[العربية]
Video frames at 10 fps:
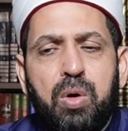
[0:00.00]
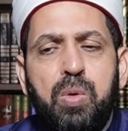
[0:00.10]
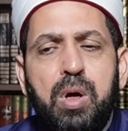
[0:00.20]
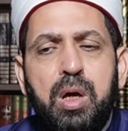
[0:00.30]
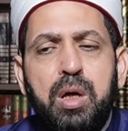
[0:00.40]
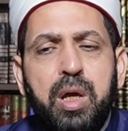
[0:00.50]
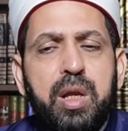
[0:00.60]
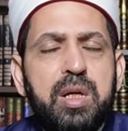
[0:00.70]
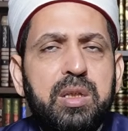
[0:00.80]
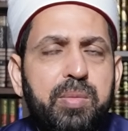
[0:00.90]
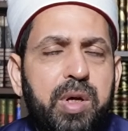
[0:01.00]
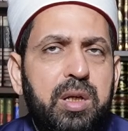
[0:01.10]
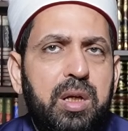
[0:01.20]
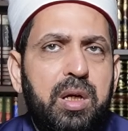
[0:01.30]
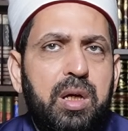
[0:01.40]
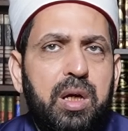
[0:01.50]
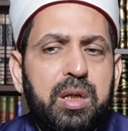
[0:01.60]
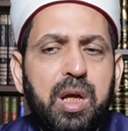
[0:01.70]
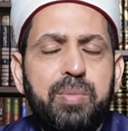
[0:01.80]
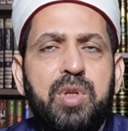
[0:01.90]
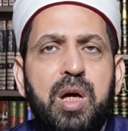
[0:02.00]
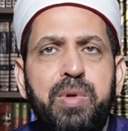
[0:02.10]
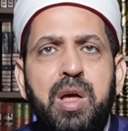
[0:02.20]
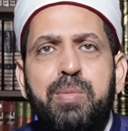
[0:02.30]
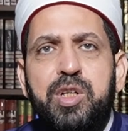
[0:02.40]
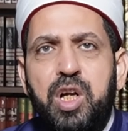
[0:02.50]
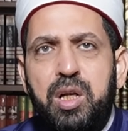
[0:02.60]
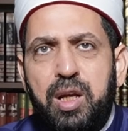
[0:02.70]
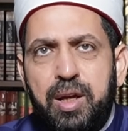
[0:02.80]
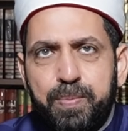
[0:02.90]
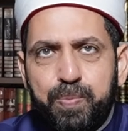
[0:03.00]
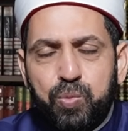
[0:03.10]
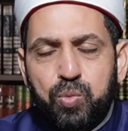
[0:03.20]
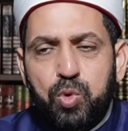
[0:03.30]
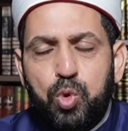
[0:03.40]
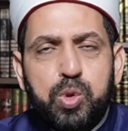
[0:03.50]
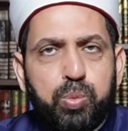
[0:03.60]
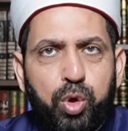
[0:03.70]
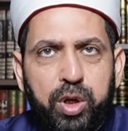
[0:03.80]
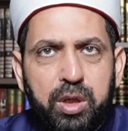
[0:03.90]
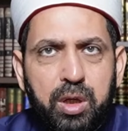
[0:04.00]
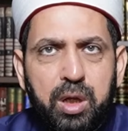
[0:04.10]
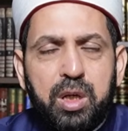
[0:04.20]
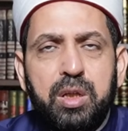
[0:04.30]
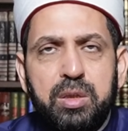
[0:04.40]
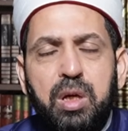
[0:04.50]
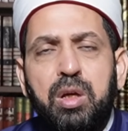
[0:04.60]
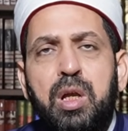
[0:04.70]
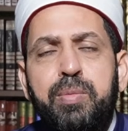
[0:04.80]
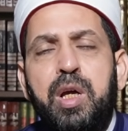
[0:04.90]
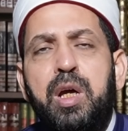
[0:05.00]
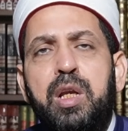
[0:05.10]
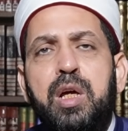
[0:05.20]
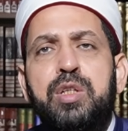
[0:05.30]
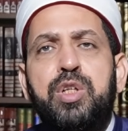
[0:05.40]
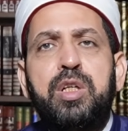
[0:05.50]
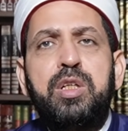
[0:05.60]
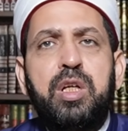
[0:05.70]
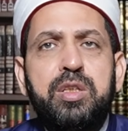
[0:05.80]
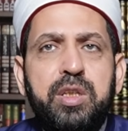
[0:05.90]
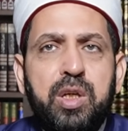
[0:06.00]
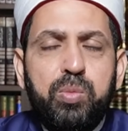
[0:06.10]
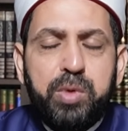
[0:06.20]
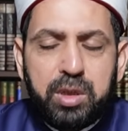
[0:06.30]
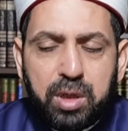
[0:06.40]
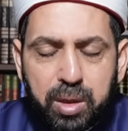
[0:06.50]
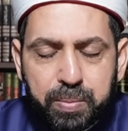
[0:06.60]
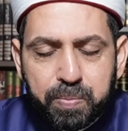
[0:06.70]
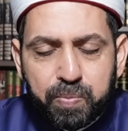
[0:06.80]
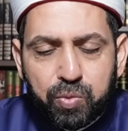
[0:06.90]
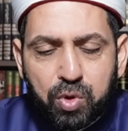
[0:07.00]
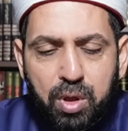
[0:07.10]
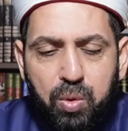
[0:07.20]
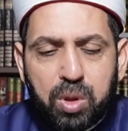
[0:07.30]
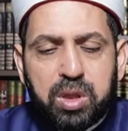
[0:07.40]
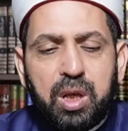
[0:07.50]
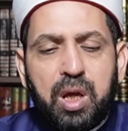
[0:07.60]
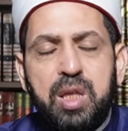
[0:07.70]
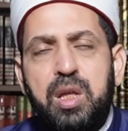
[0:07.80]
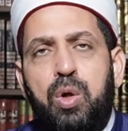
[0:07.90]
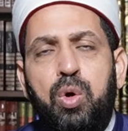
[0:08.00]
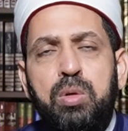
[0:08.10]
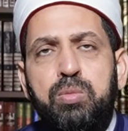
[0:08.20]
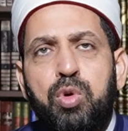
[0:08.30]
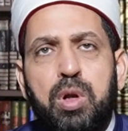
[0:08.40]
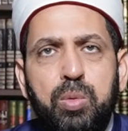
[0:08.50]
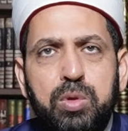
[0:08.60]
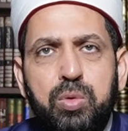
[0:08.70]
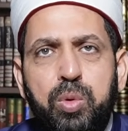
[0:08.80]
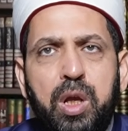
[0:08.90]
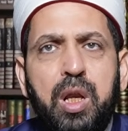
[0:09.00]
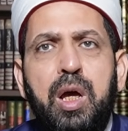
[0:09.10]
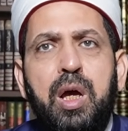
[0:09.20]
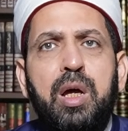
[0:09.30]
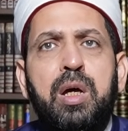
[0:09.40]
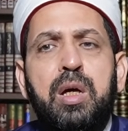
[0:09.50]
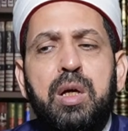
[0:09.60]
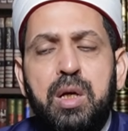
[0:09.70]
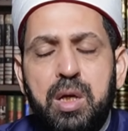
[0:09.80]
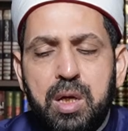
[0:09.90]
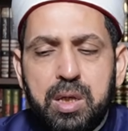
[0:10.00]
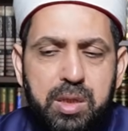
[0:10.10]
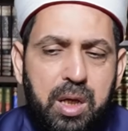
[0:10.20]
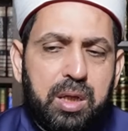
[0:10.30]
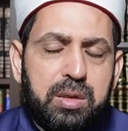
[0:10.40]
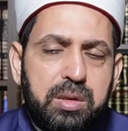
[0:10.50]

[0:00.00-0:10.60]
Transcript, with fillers: هو كان يتمنى أن يبدأ بها مجلة أسبوعية لينتقل بها إلى جريدة يومية وظل هذا الحلم يراوده إلى سنة